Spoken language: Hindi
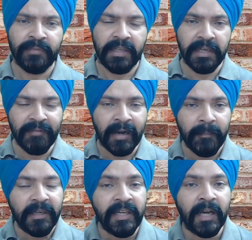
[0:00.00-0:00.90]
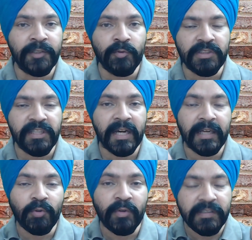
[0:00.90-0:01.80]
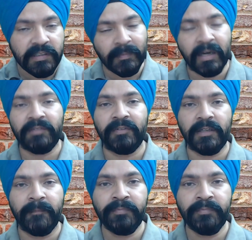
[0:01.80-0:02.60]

लेकिन वहां पर क्या यूज़ किया गया थोड़ी सी स्मार्ट वर्क